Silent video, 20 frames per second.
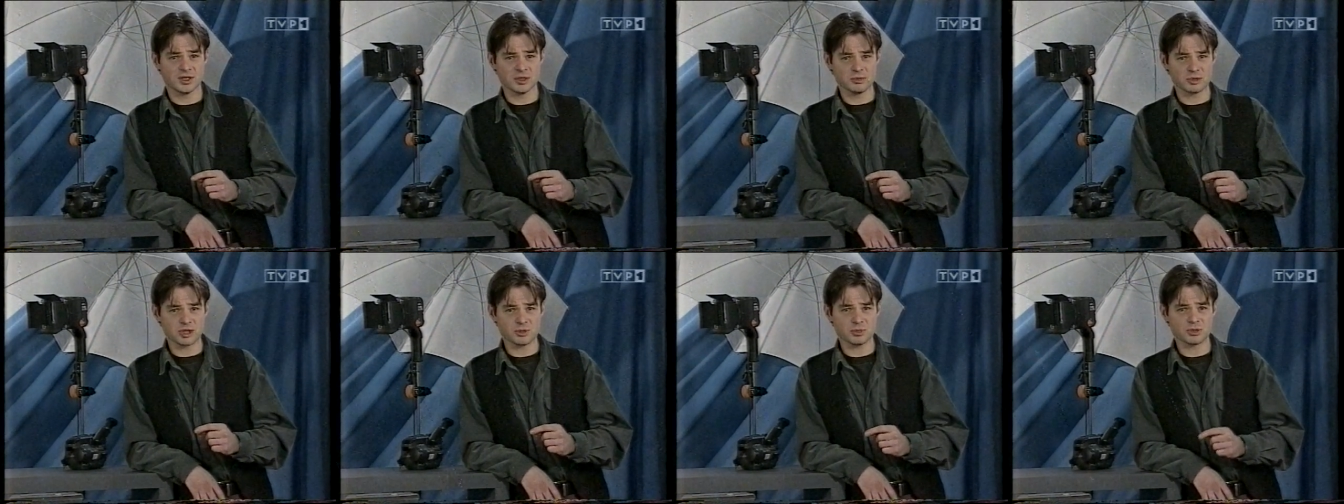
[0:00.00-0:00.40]

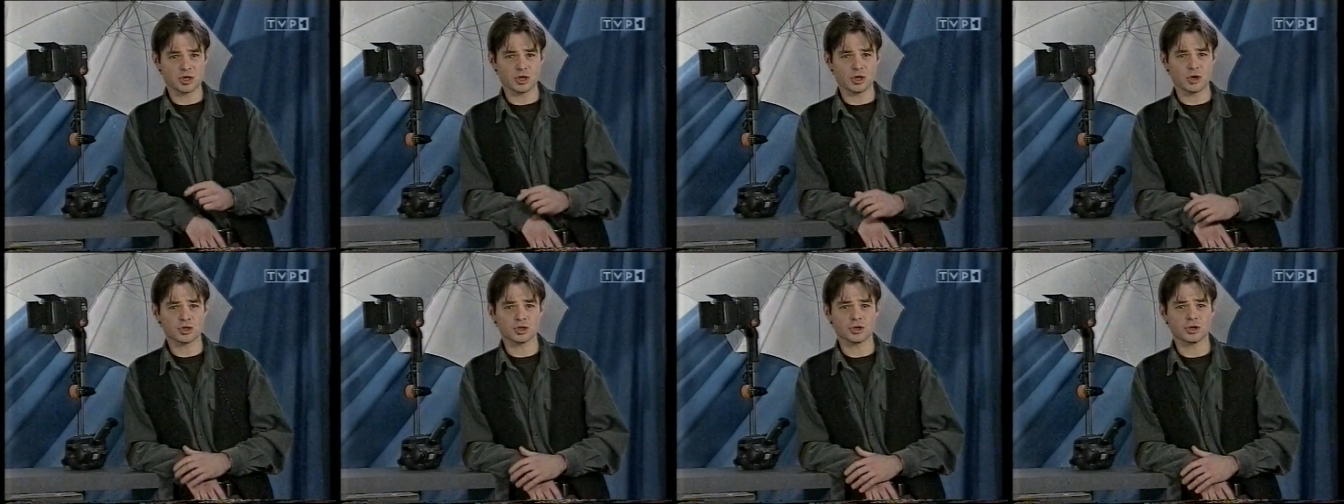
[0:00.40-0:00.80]
tym
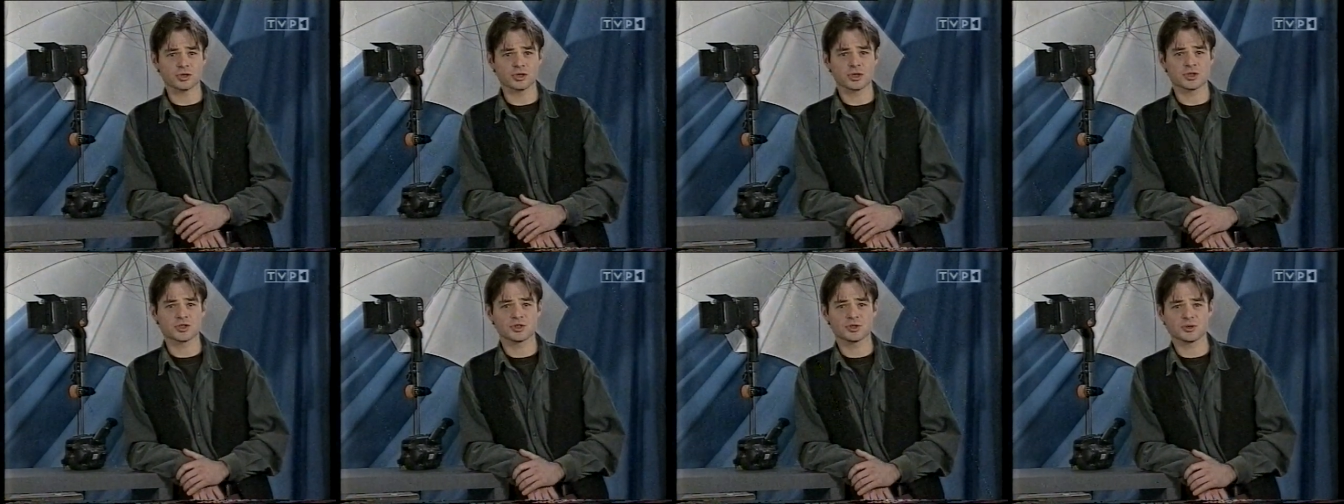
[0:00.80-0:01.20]
szybciej
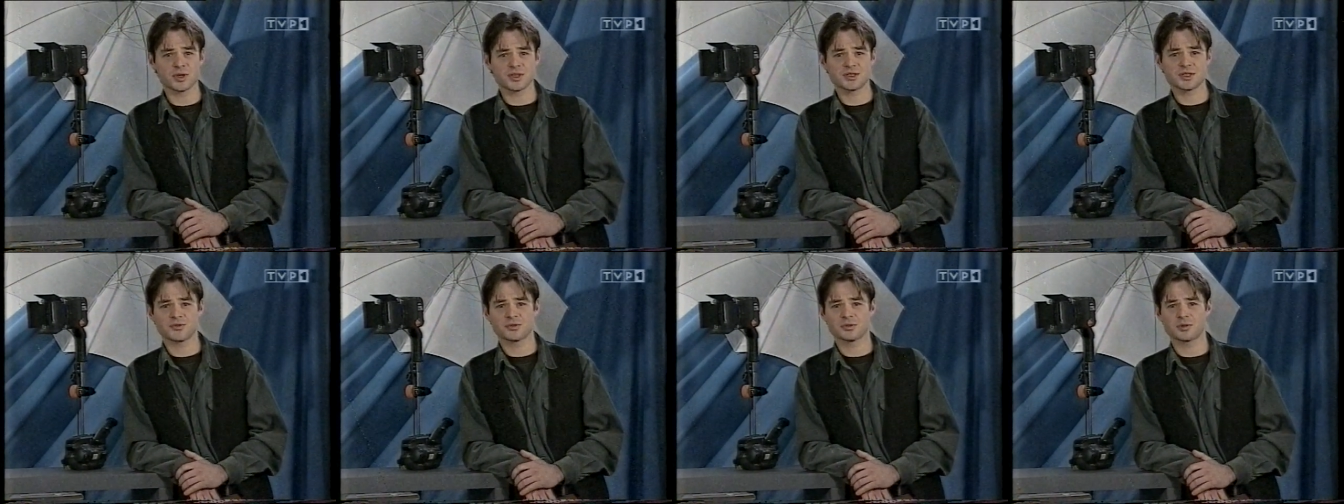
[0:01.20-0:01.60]
osiągnie
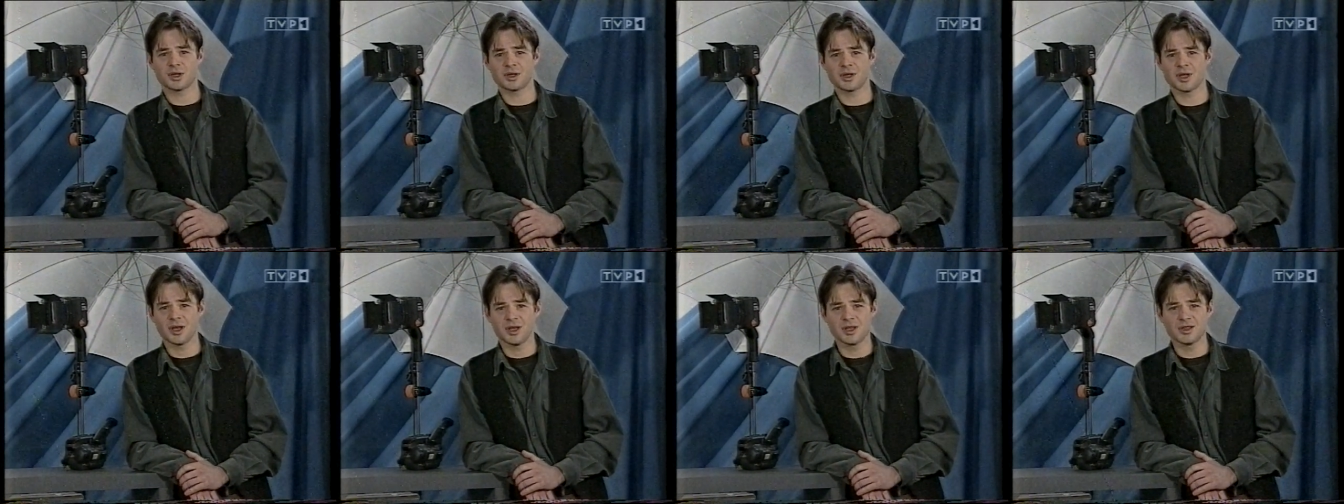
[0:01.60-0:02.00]
sytuację, w
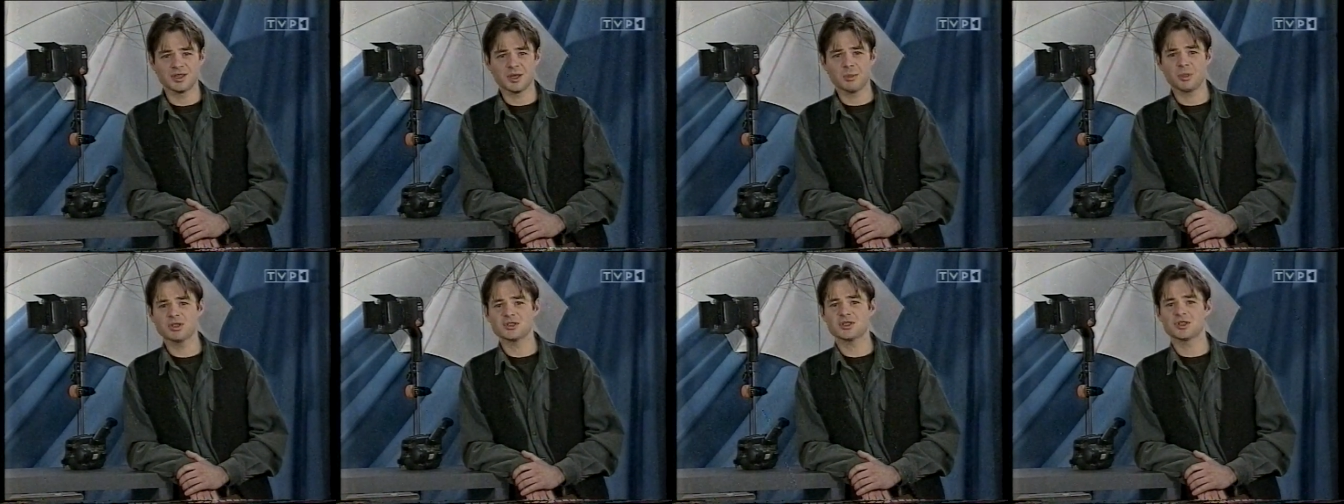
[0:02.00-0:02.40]
której
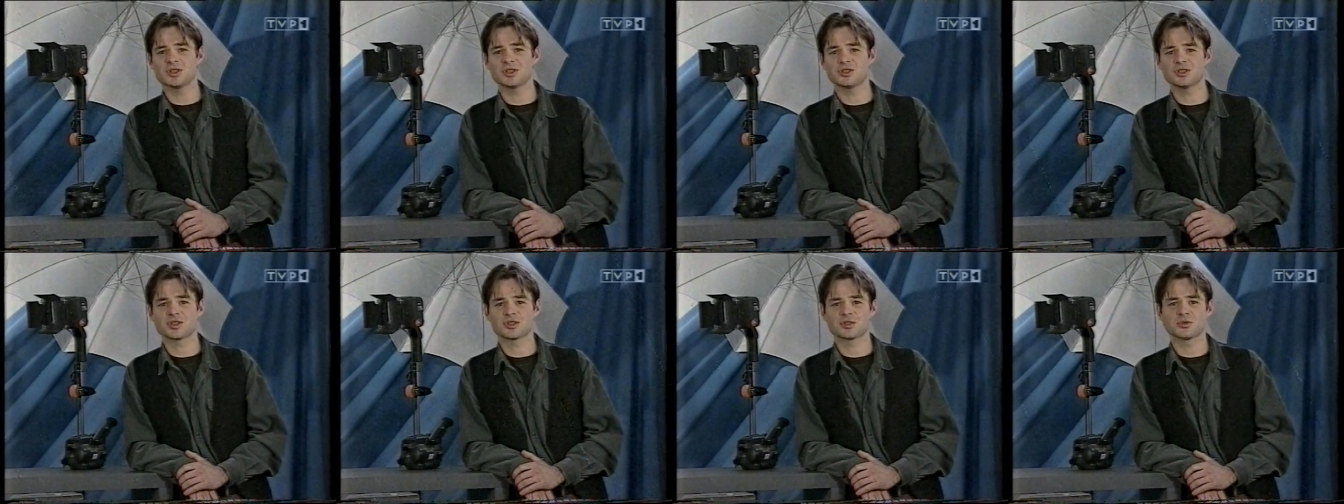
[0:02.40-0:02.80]
nie będzie
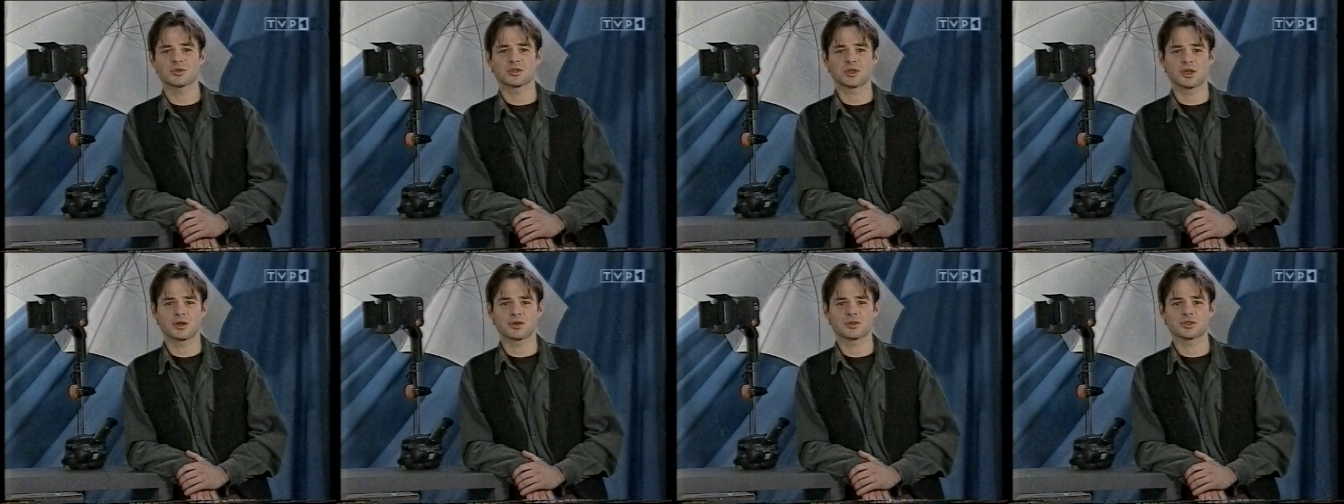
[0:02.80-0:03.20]
się
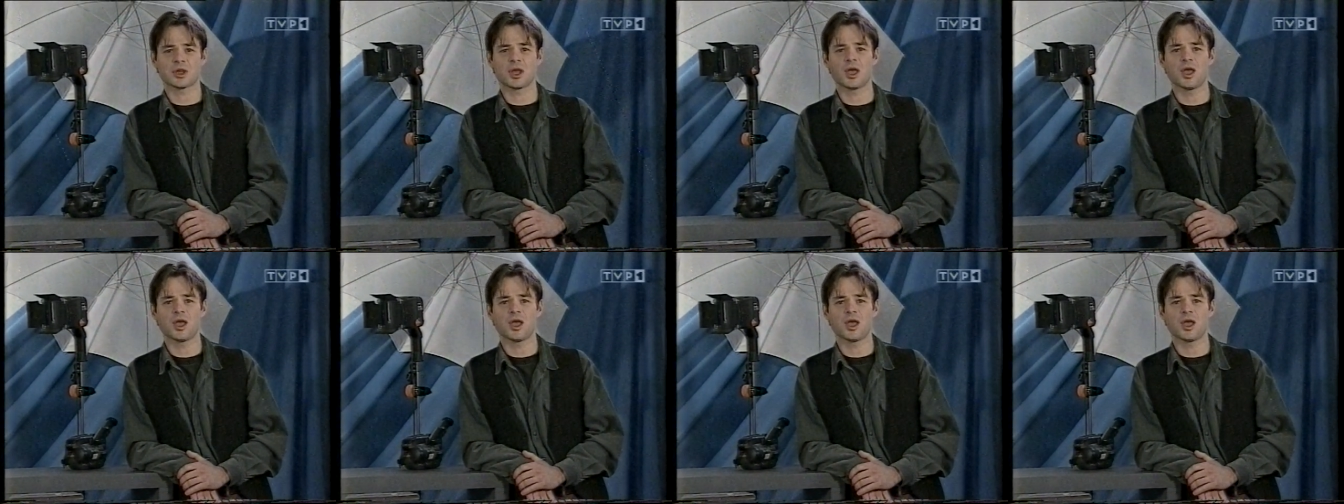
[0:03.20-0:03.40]
cieszył z tego,